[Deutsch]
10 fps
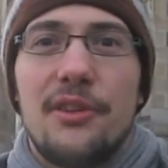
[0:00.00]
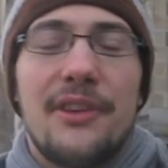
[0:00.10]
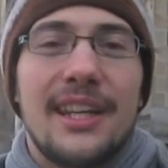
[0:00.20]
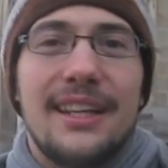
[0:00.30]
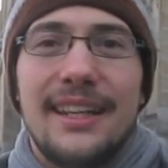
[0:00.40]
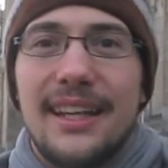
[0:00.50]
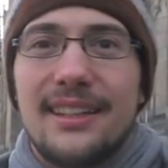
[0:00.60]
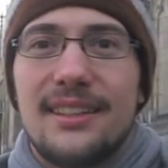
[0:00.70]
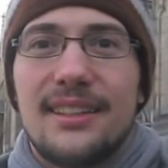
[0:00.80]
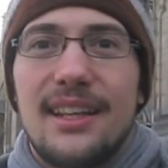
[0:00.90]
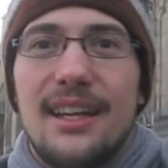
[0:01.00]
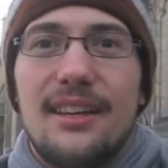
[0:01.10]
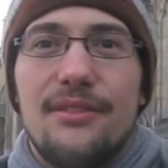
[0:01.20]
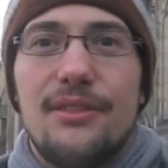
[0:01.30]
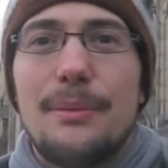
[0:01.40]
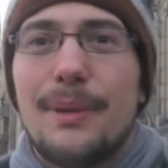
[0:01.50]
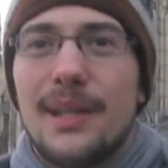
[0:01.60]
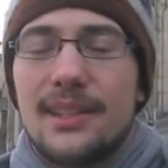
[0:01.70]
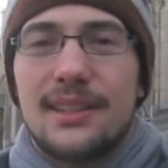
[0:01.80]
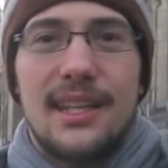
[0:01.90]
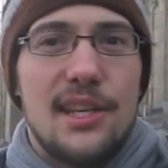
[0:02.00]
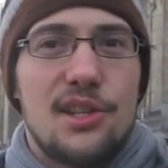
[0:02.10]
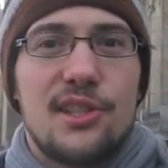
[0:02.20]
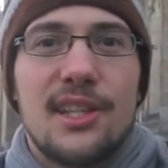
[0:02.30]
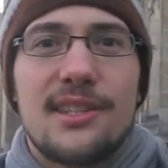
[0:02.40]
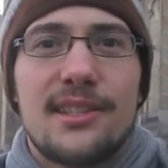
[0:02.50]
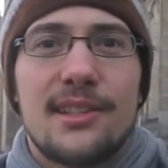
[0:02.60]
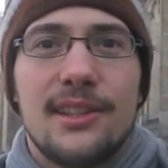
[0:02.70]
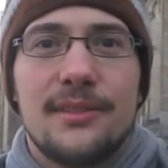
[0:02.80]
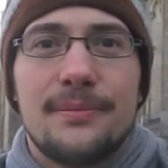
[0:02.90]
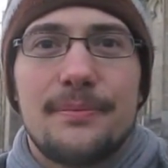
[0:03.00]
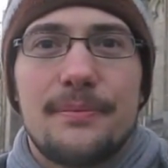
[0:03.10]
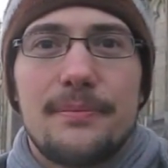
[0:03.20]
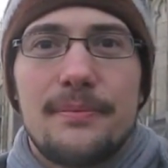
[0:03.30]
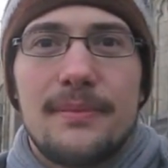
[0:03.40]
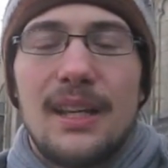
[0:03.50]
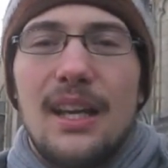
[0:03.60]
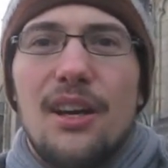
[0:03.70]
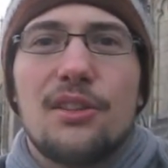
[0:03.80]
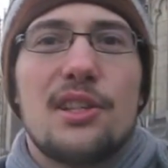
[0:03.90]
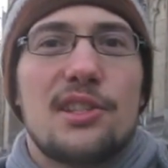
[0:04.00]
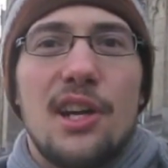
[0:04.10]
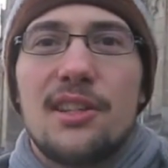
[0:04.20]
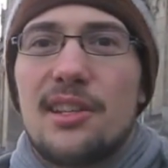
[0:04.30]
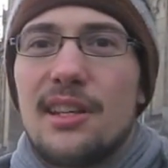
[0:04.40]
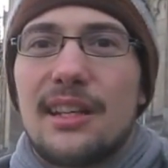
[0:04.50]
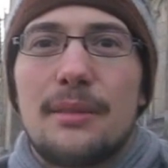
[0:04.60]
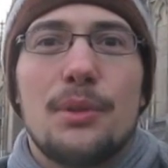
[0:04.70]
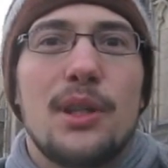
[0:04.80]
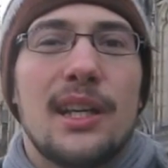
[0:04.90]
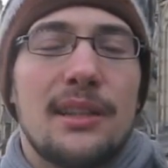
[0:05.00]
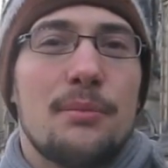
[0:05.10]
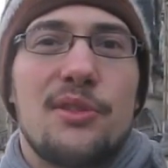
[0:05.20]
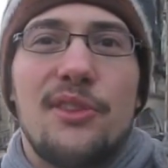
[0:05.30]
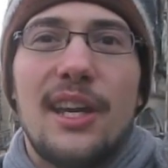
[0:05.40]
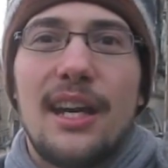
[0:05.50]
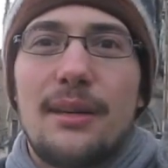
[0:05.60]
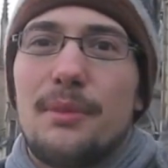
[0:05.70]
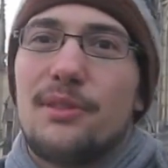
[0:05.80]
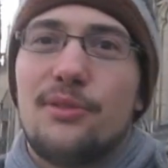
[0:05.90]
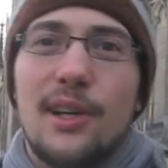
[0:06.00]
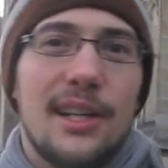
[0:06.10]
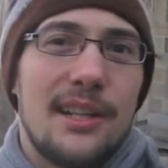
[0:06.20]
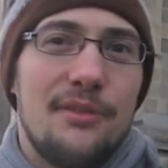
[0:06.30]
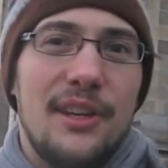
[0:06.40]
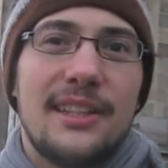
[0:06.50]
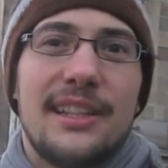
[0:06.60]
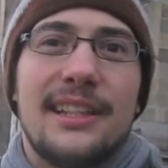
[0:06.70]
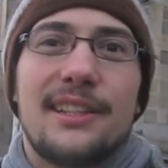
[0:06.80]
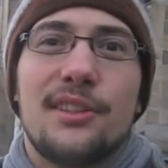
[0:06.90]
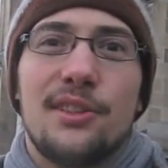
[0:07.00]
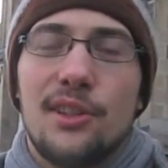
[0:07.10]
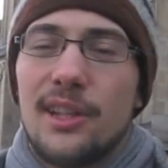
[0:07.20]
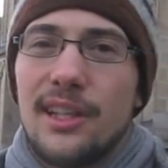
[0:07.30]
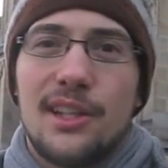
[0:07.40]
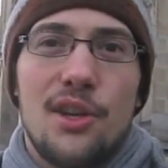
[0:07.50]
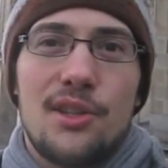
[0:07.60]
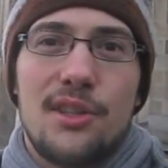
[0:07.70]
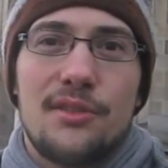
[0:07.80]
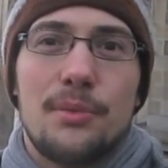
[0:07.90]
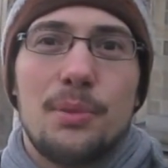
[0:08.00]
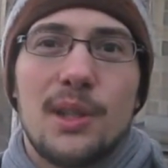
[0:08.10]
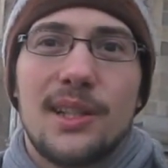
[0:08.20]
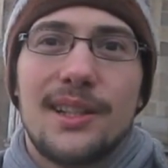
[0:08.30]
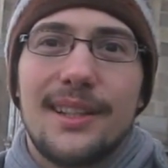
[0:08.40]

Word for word: und wir werden lernen, wie man einen Cache setzen kann. Und das Ganze in einer gemütlichen Atmosphäre mit vorher Kaffee trinken und nach einer Jause auf der Burg.